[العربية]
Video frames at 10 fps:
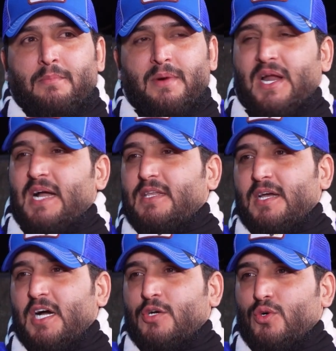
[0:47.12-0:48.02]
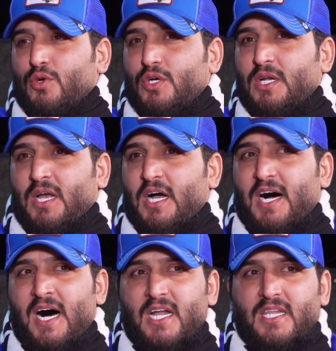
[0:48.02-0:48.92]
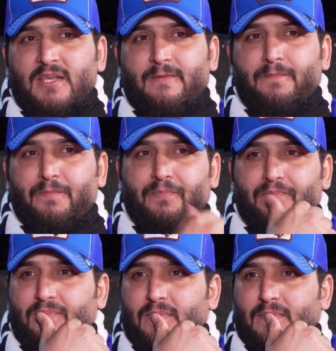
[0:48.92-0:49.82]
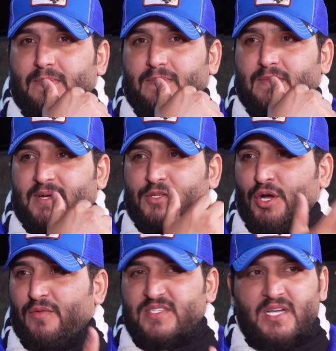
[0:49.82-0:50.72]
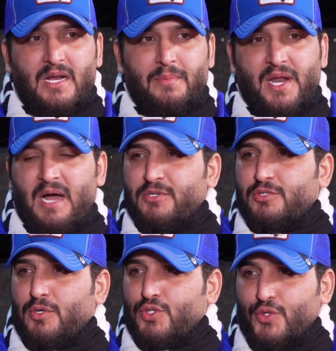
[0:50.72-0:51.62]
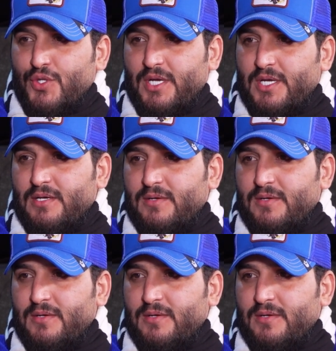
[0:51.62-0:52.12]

مرات اكو لقاءات تعرف هسه هاي البرامج موجوده